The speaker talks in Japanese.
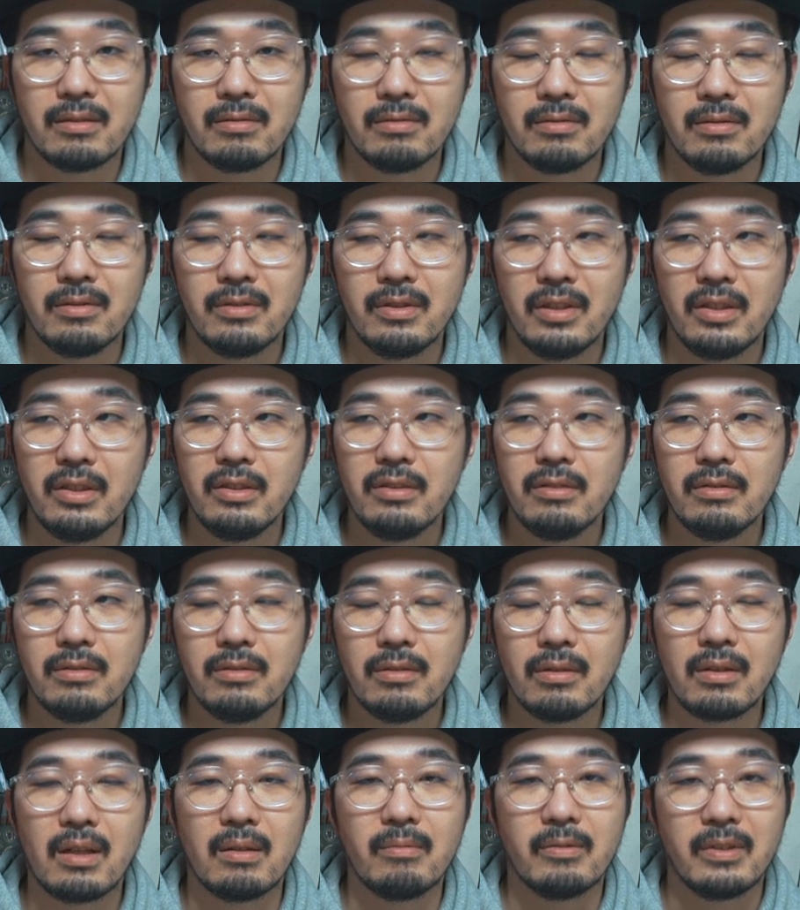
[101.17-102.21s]
その理由
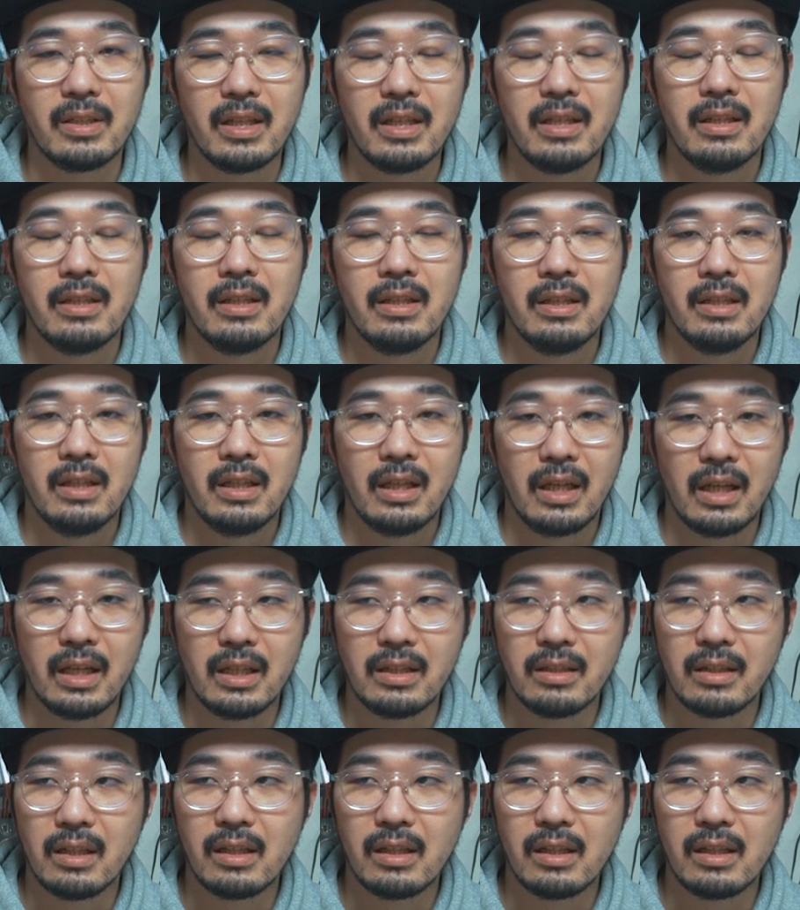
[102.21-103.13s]
とかもね、はい、